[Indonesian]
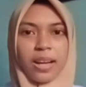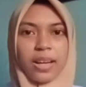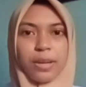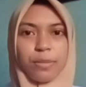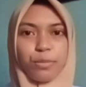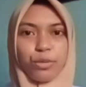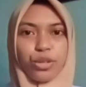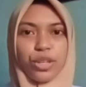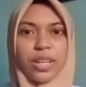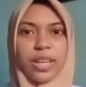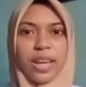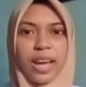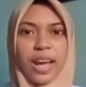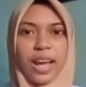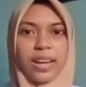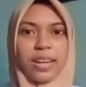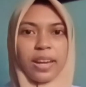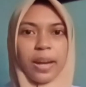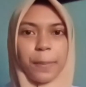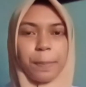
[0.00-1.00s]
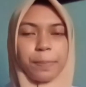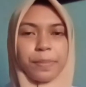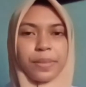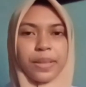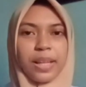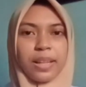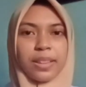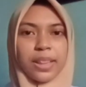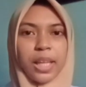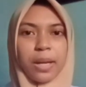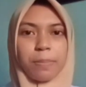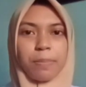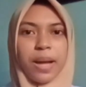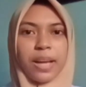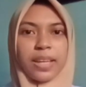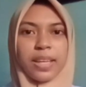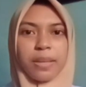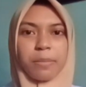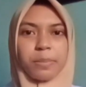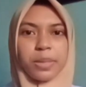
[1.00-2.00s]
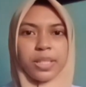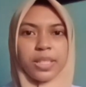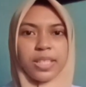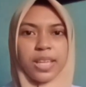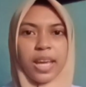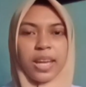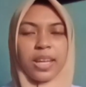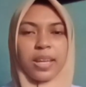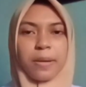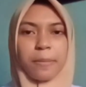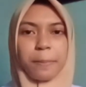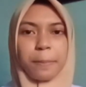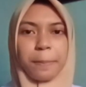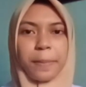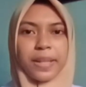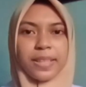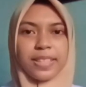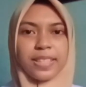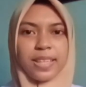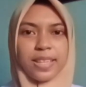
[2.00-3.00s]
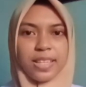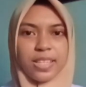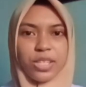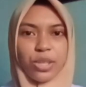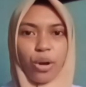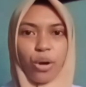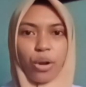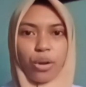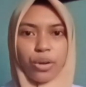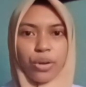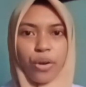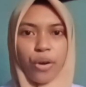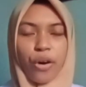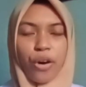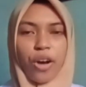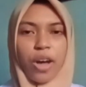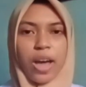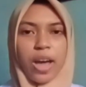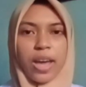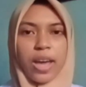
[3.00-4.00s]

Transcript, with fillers: Kemudian reptil terbagi menjadi empat jenis ordo.